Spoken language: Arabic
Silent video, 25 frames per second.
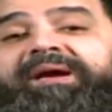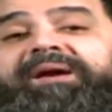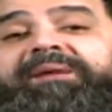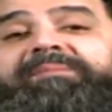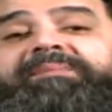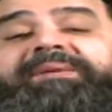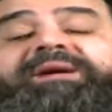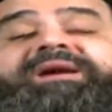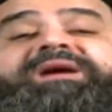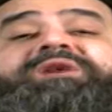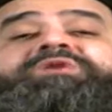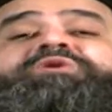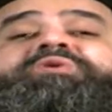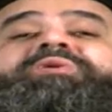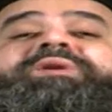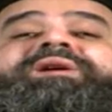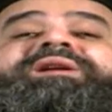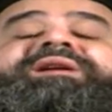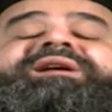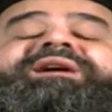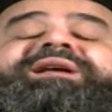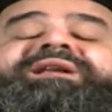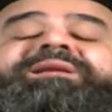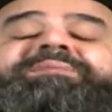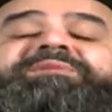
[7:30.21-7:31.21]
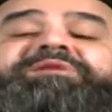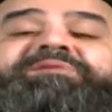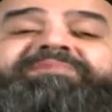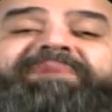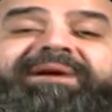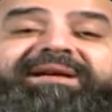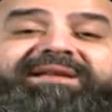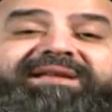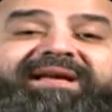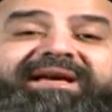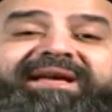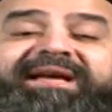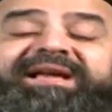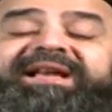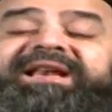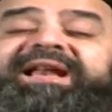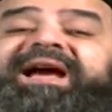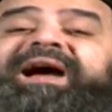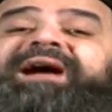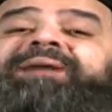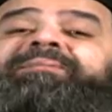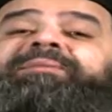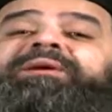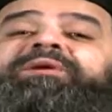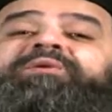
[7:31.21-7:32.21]
بنشعر ان احنا مش محتاجين
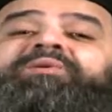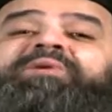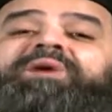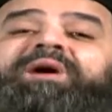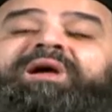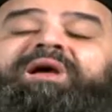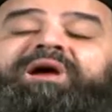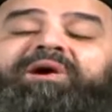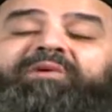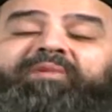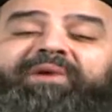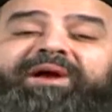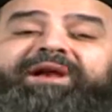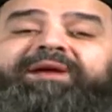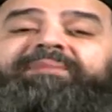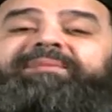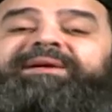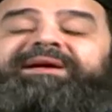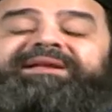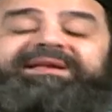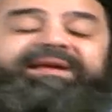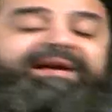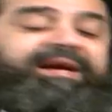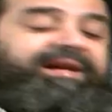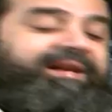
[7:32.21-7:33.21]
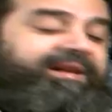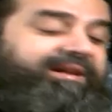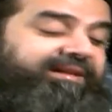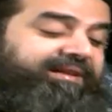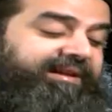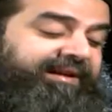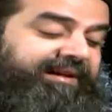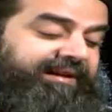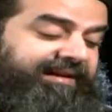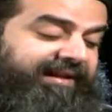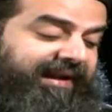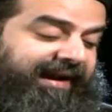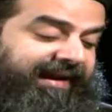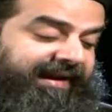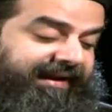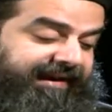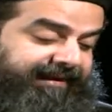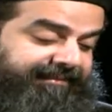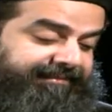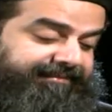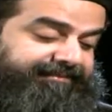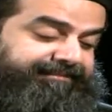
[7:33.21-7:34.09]
لعمله ولا محتاجين نتسند عليه